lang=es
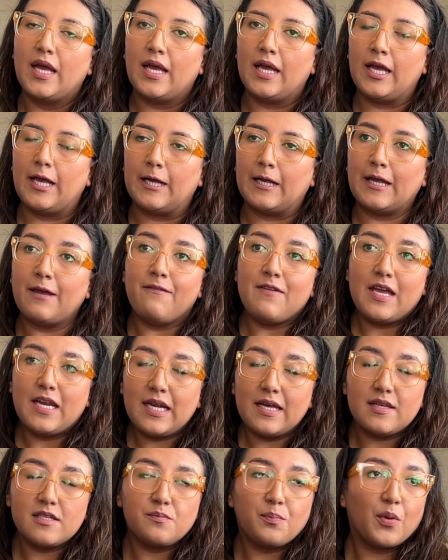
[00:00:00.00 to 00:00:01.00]
Eh, ¿Qué
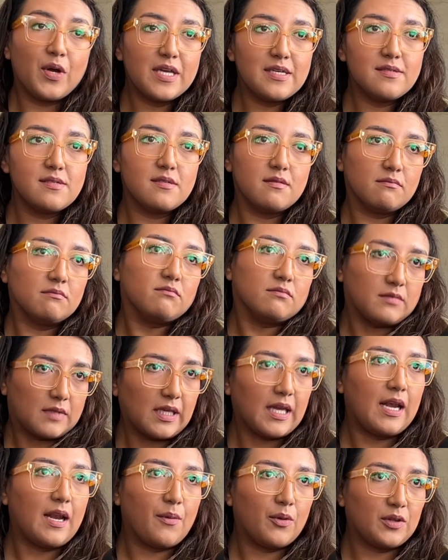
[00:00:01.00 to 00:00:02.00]
viene después?
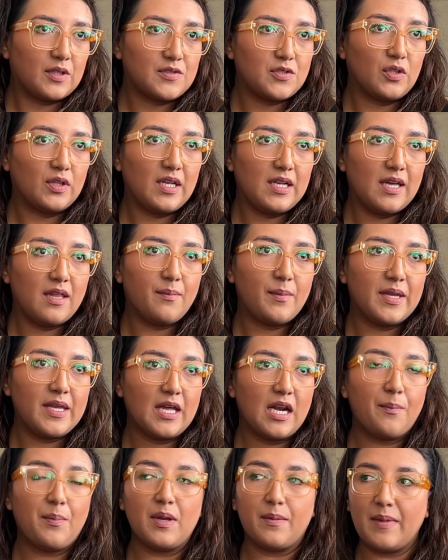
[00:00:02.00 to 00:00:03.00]
Que la votación del día de
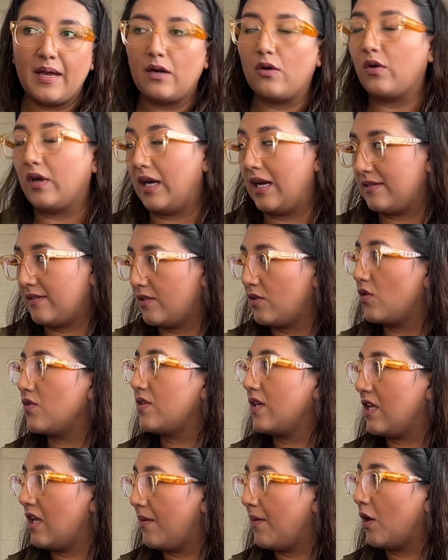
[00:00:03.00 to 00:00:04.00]
mañana primero, que la
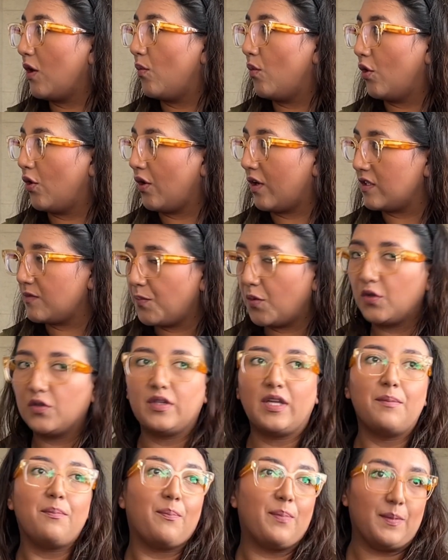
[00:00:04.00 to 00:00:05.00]
sesión se lleve como
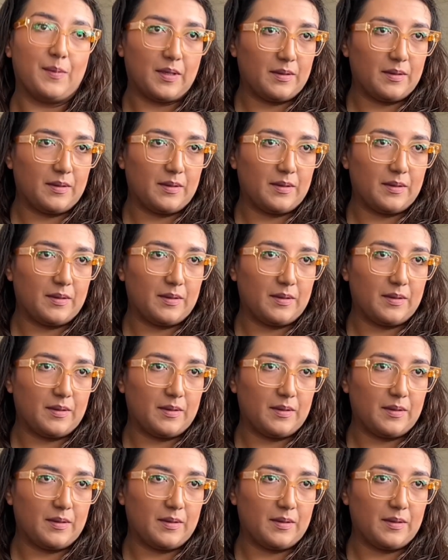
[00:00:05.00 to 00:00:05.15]
corresponde,